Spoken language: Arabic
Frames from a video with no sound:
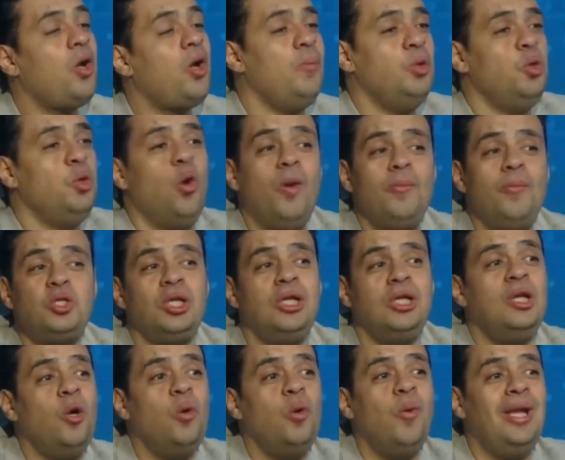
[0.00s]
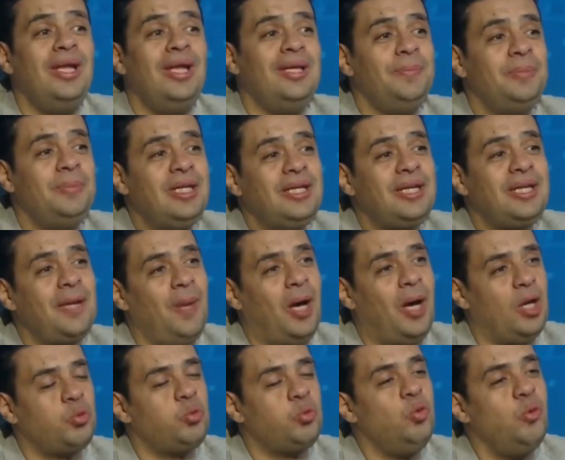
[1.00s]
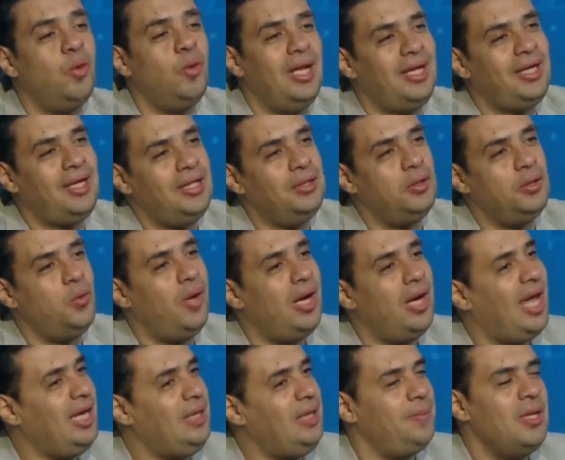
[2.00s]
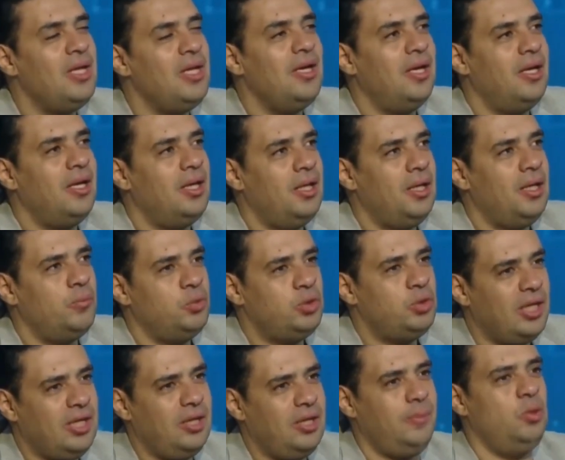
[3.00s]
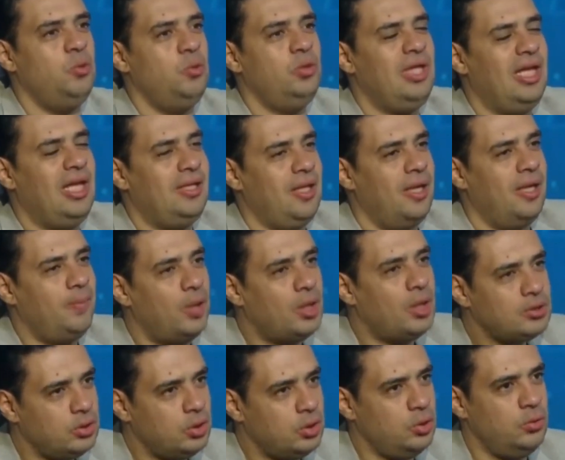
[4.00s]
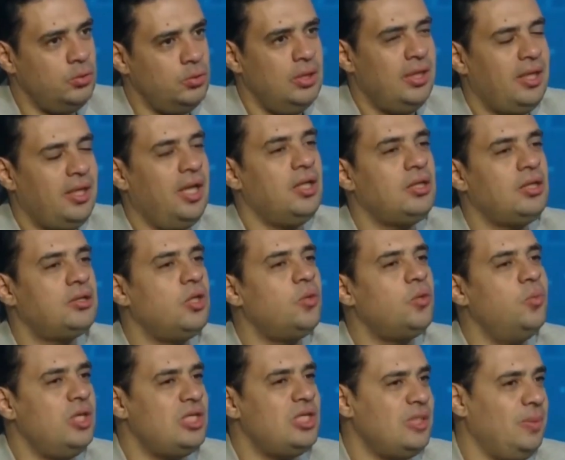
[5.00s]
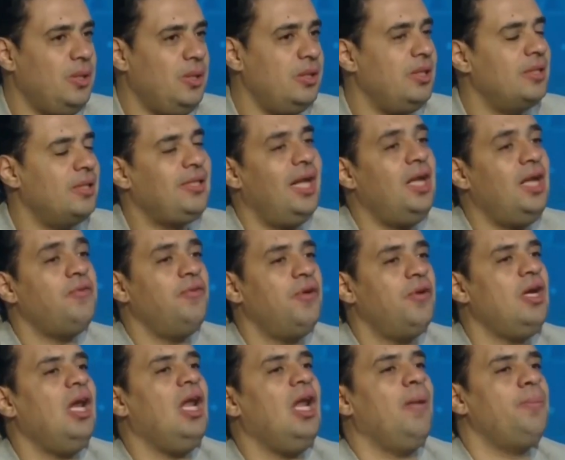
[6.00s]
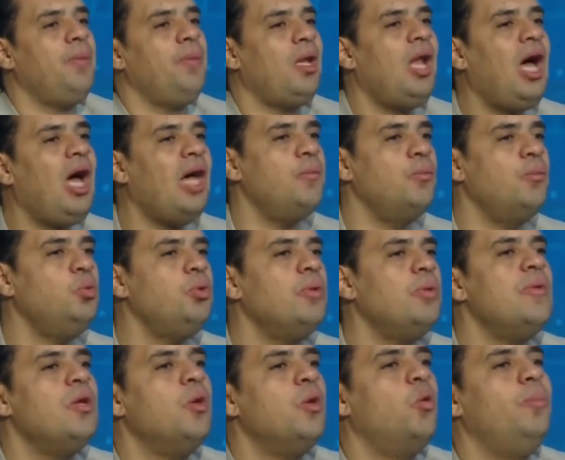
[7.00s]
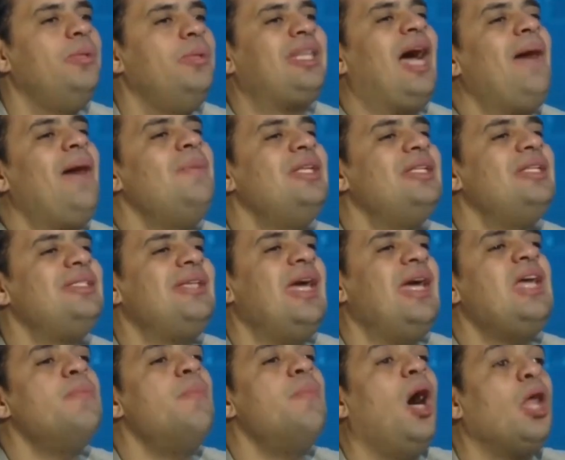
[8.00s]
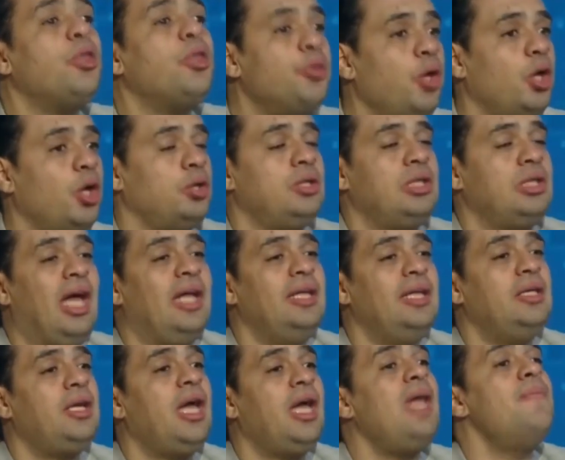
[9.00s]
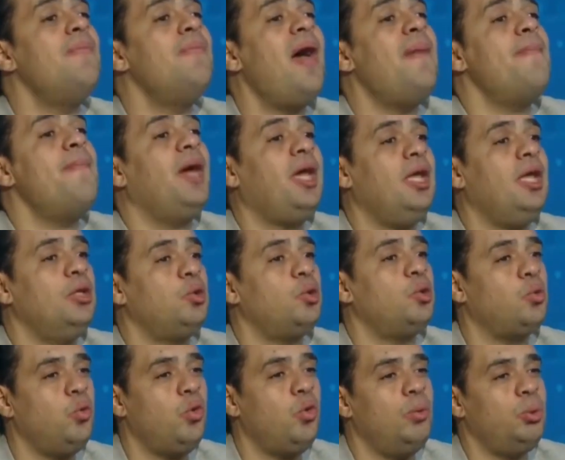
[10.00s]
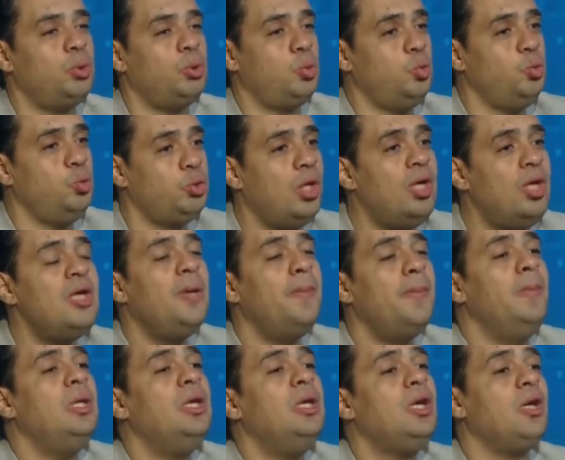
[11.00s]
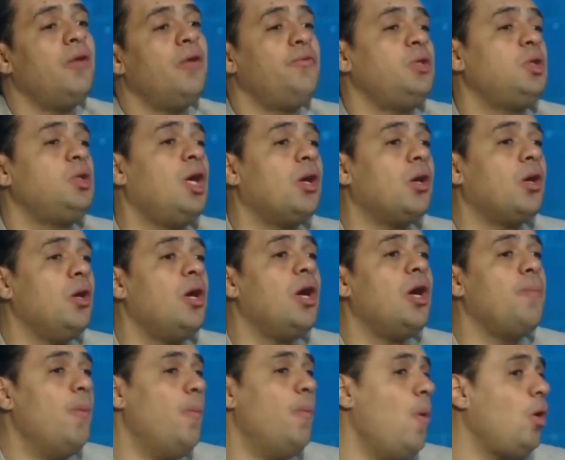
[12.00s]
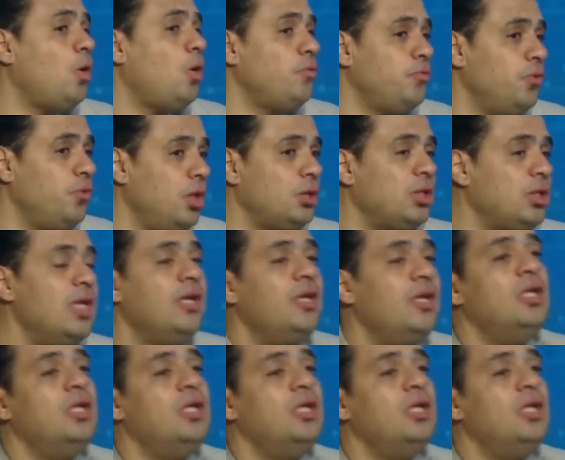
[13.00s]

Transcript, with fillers: رغم ان هو مش اللي هو اللي بيركب على طول ولكن هو لاعب مدرب الوداد اما اختاره كان اختيار مناسب جدا تعال نتفرج على عبد الله حيمود وبيتعامل ازاي مع الضغط يعني كان مهما كانت الكره مضغوطه بيعرف يخرجك من موقف ضغط